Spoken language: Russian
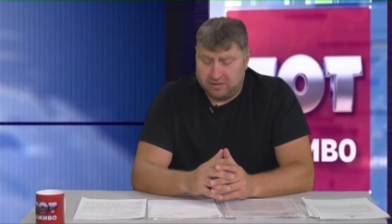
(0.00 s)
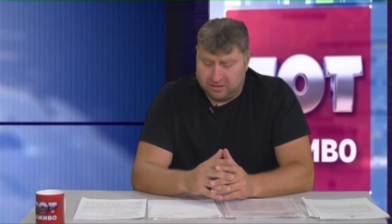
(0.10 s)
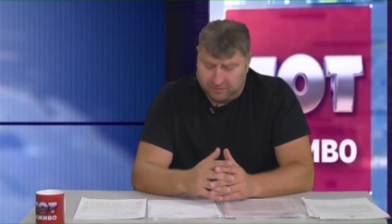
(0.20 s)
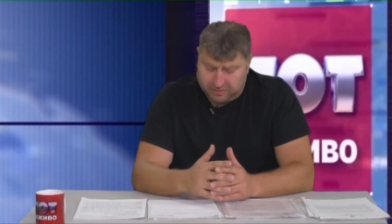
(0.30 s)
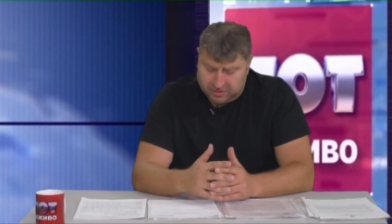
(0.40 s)

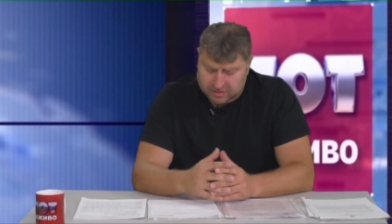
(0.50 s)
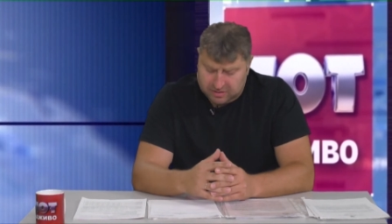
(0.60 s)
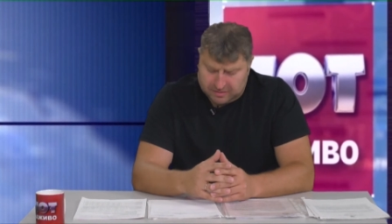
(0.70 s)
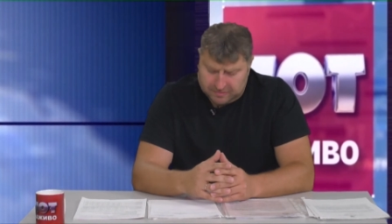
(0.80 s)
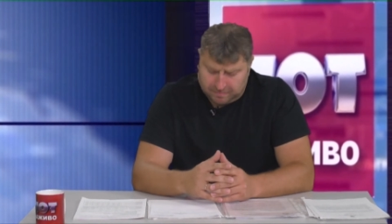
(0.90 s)
так как
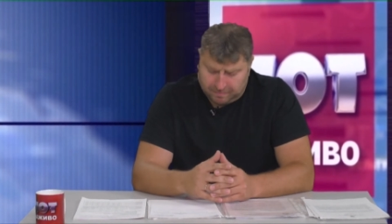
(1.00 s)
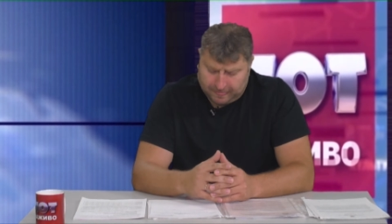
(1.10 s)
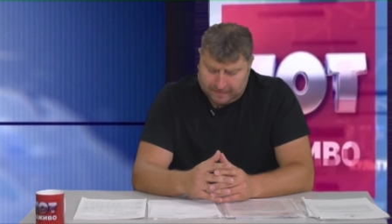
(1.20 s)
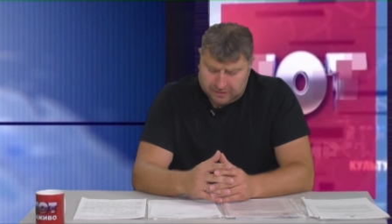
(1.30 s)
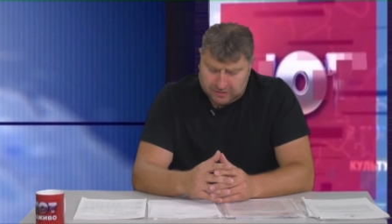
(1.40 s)
фактически
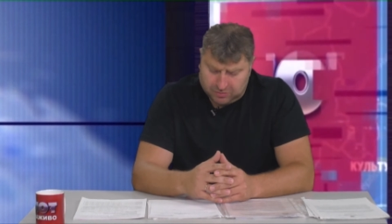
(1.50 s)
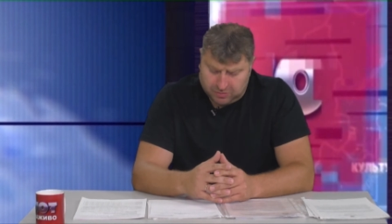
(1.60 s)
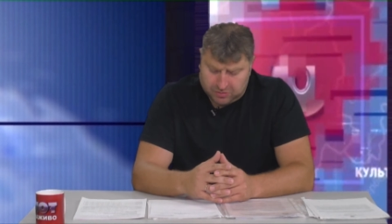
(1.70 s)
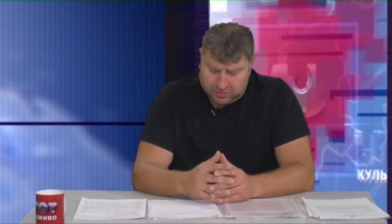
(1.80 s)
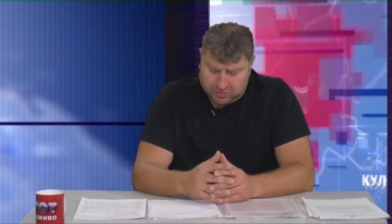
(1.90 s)

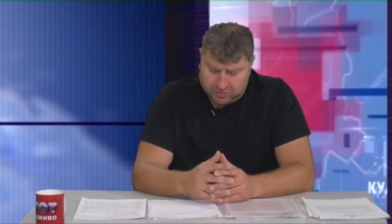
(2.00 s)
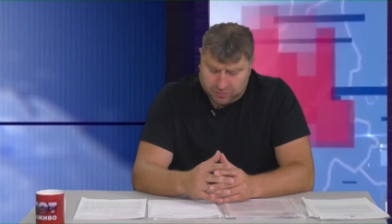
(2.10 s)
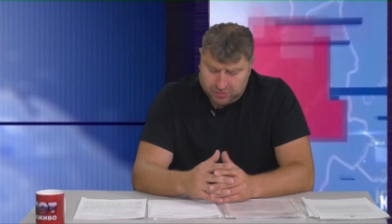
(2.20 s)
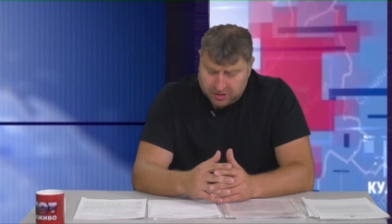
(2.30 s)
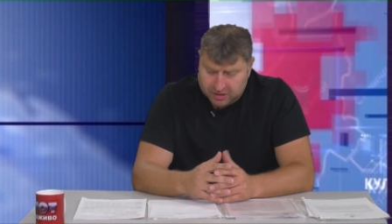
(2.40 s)

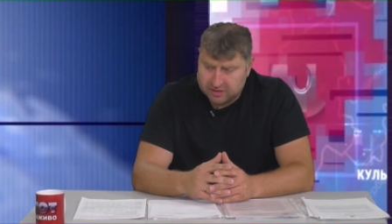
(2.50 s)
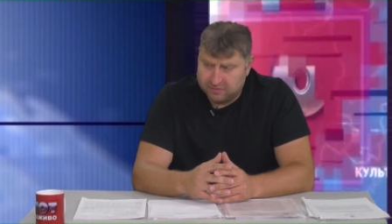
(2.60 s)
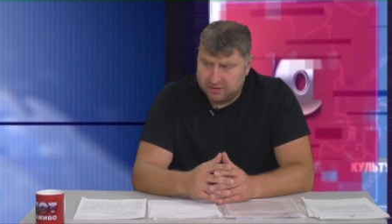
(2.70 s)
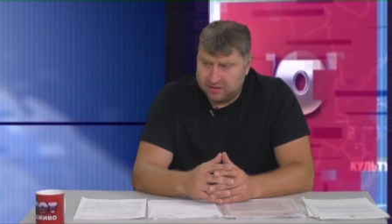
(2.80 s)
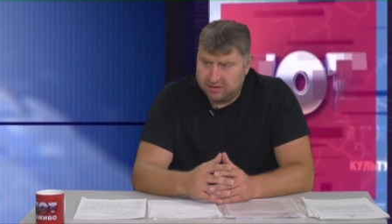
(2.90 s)
ситуацию
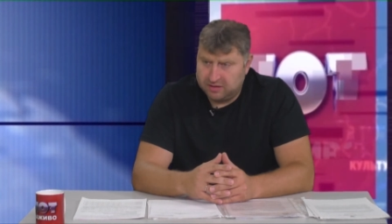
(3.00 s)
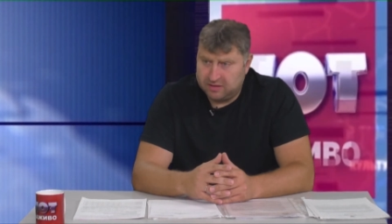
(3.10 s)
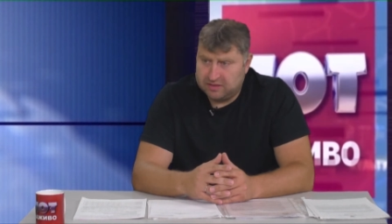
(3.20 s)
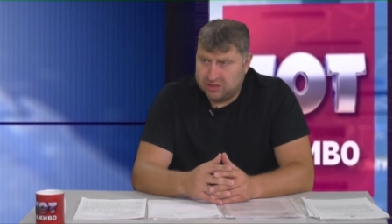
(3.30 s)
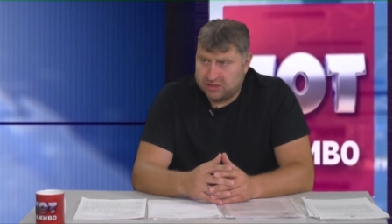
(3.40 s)
Рубежанского
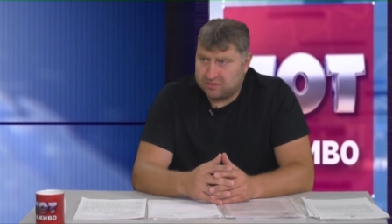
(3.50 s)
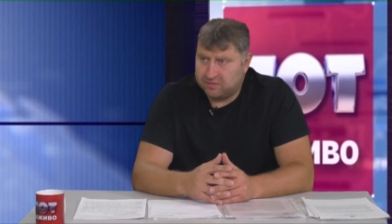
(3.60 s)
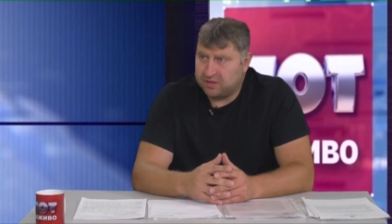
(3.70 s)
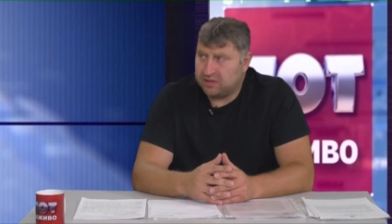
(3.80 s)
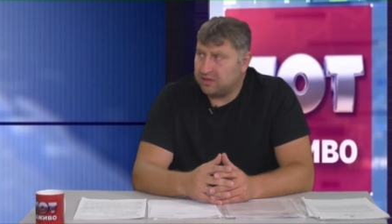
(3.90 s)
и
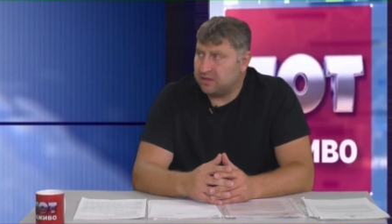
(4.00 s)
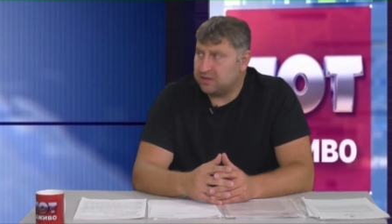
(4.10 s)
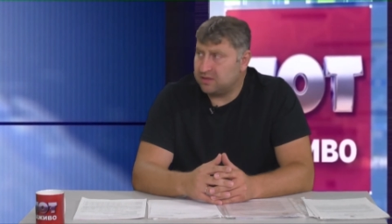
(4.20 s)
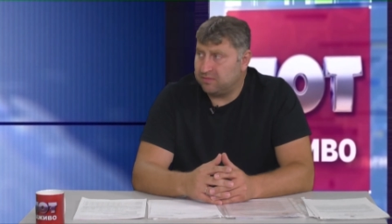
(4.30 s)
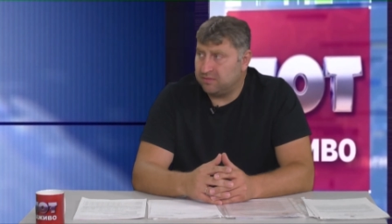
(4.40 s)
Лисичанского
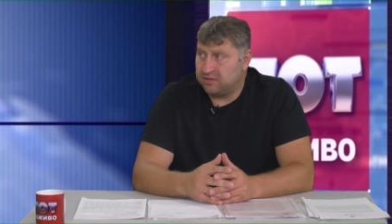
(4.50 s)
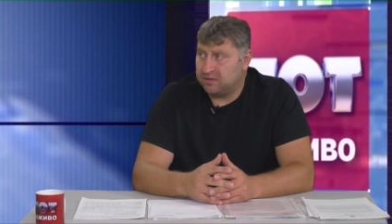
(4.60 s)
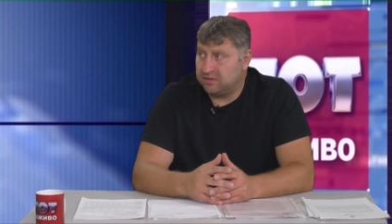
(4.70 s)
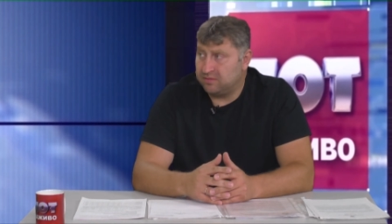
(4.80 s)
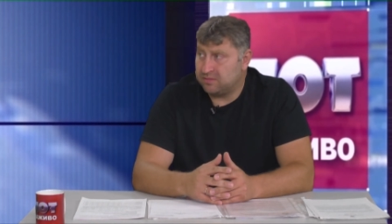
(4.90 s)
водоканала
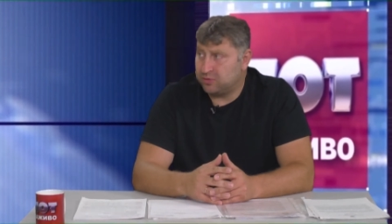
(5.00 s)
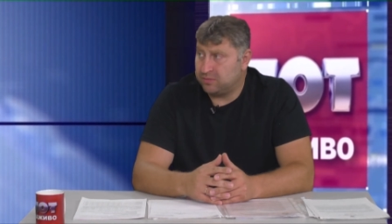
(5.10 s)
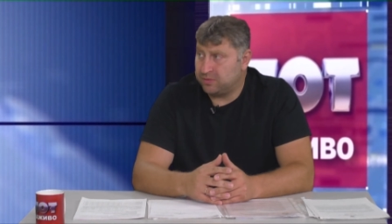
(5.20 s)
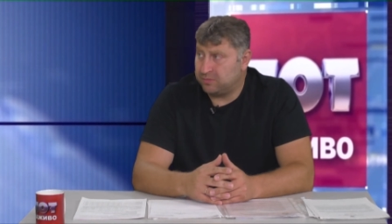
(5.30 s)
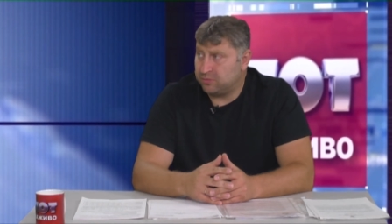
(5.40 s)
сравнивать их
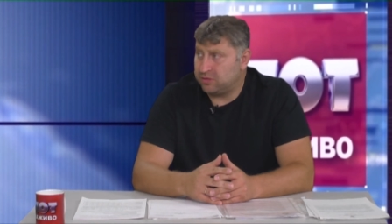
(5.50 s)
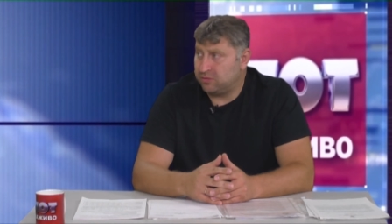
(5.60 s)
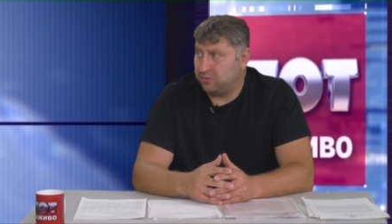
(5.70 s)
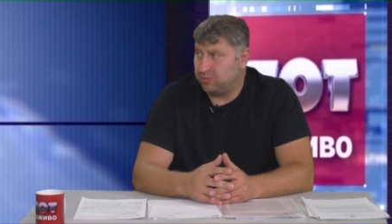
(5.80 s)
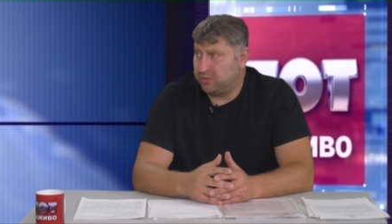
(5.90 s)
невозможно, потому
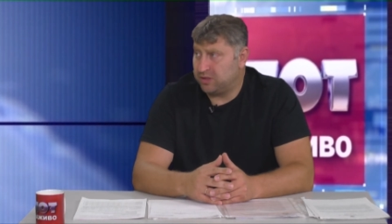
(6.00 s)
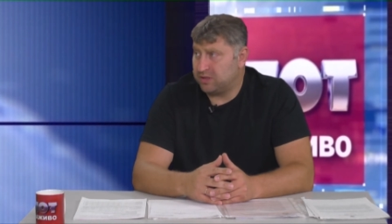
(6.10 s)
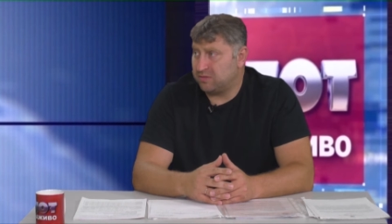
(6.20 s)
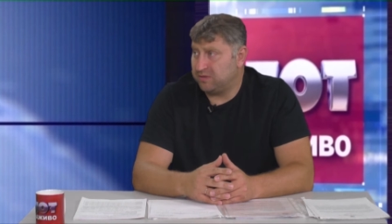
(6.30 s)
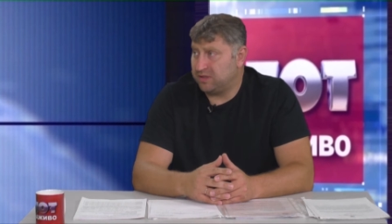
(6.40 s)
что у
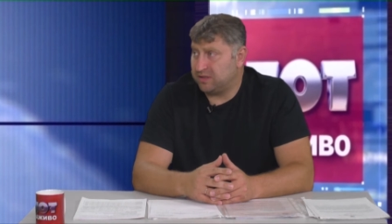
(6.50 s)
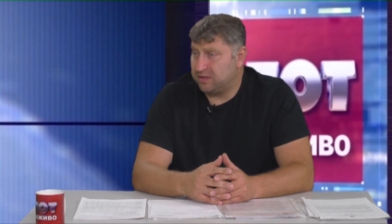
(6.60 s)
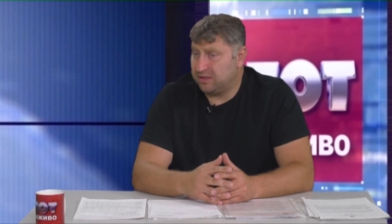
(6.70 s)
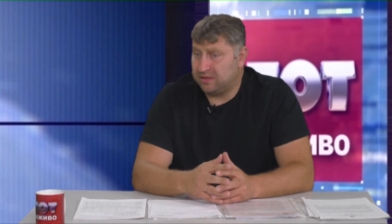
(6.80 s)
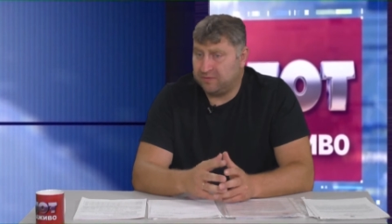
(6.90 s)
Рубежанского
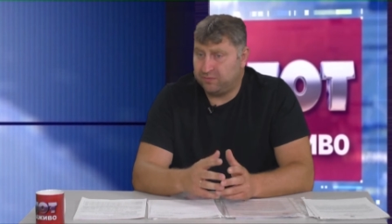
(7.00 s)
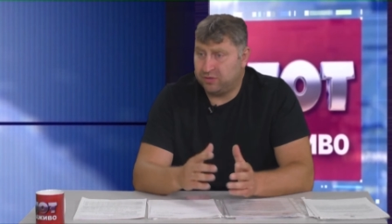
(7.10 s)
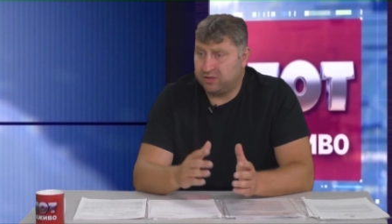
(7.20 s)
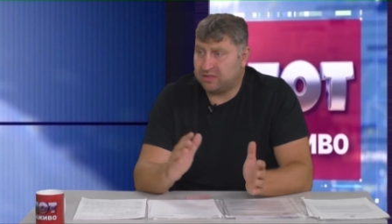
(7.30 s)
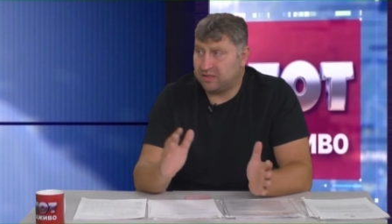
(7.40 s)
водоканала на
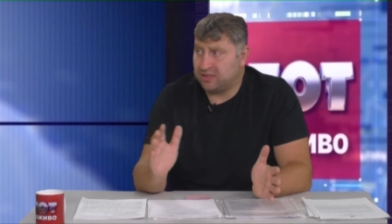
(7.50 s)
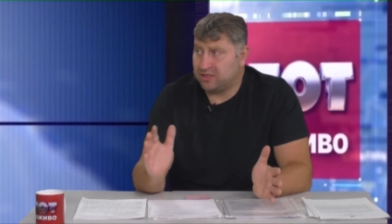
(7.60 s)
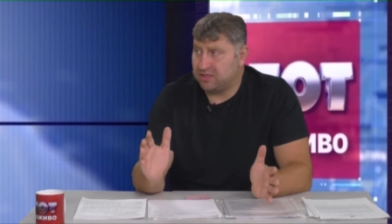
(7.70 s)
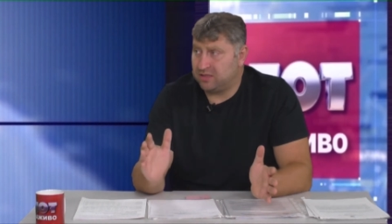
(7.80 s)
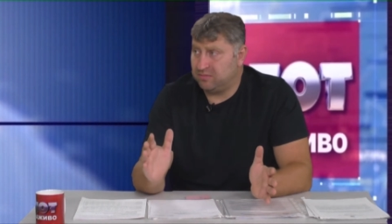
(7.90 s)
фоне
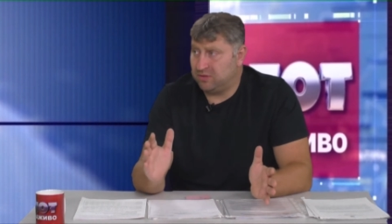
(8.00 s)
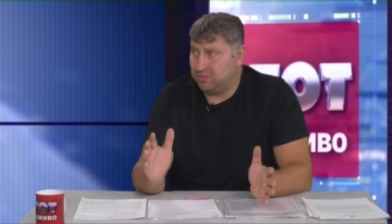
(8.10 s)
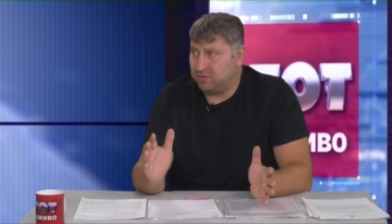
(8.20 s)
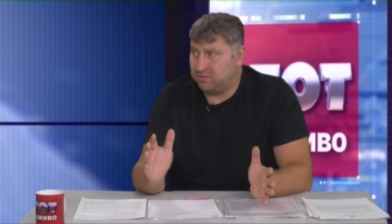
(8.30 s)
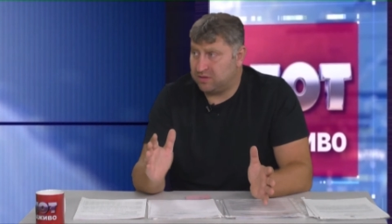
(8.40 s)
46
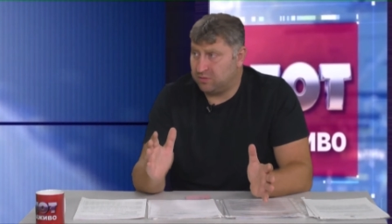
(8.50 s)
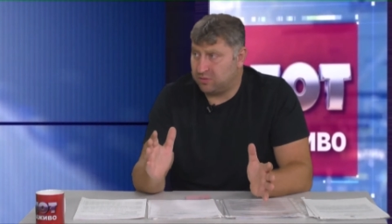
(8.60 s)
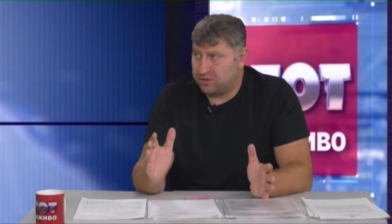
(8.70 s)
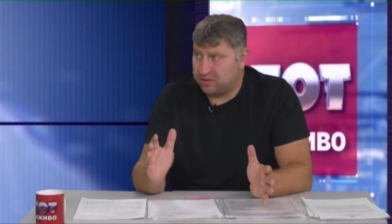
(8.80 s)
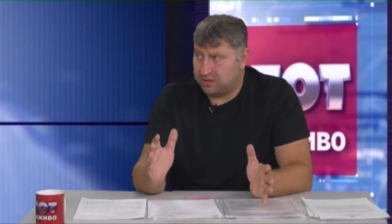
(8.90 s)
миллионов
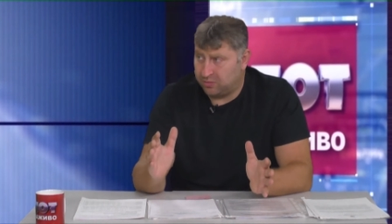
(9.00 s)
задолжен...